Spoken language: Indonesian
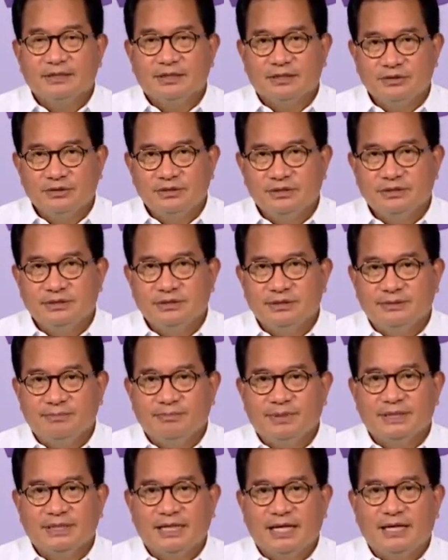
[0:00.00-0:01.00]
terus
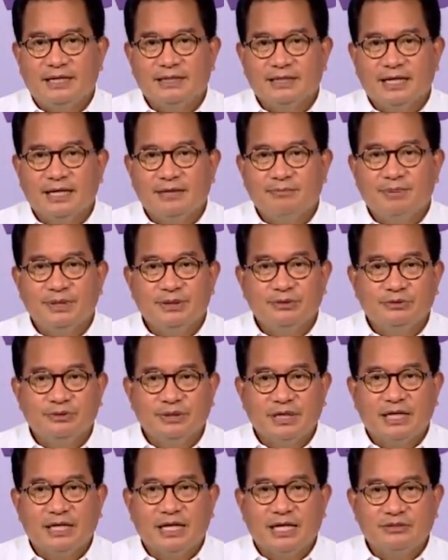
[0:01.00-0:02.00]
pertahankan
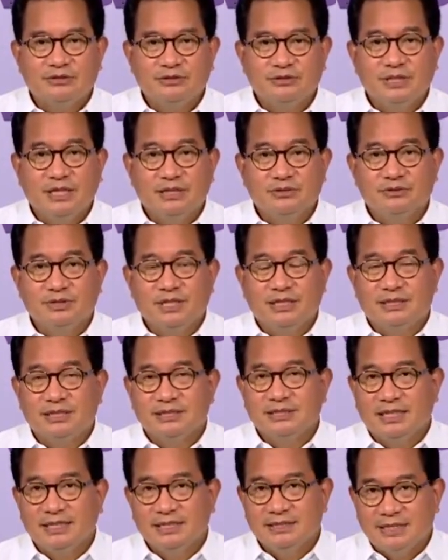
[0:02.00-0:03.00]
penurunan kasus yang sudah
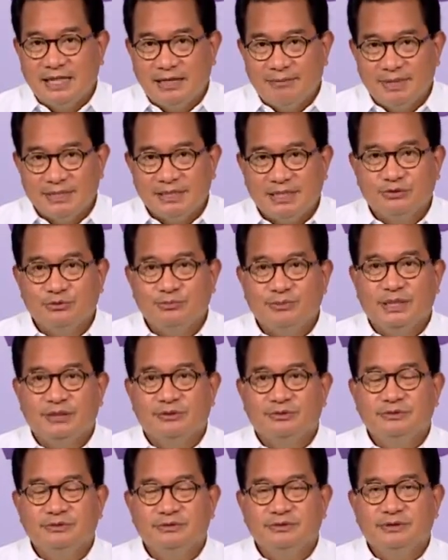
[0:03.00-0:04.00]
terjadi selama satu
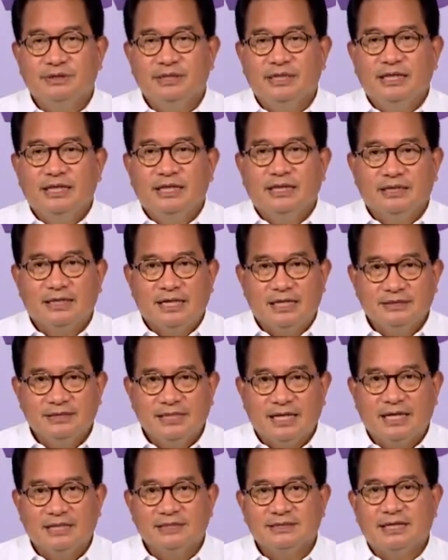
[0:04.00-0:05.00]
minggu dan
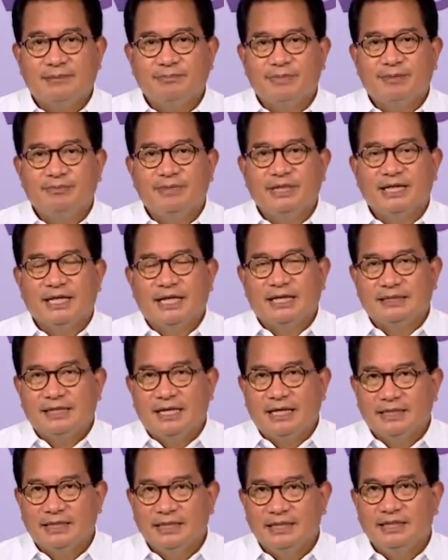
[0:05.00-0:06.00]
jangan sampai
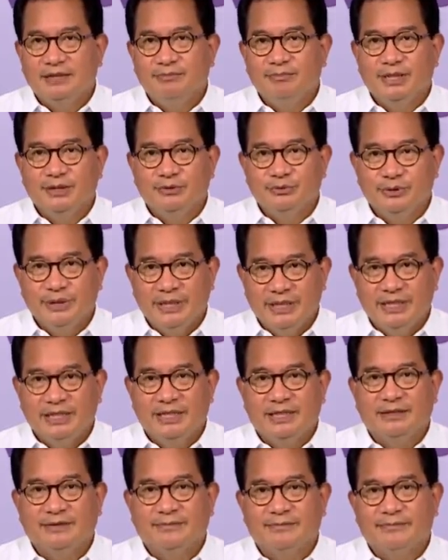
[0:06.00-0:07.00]
meningkat lagi di minggu
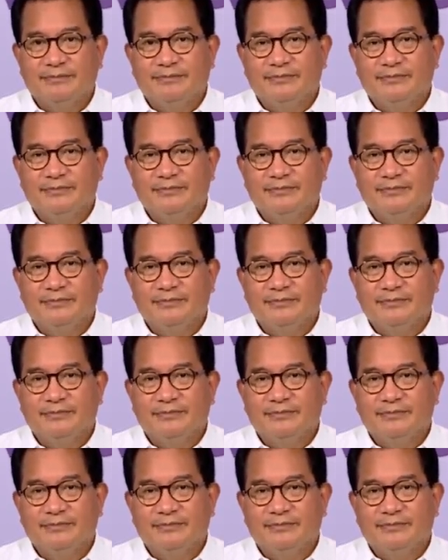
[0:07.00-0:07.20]
ini.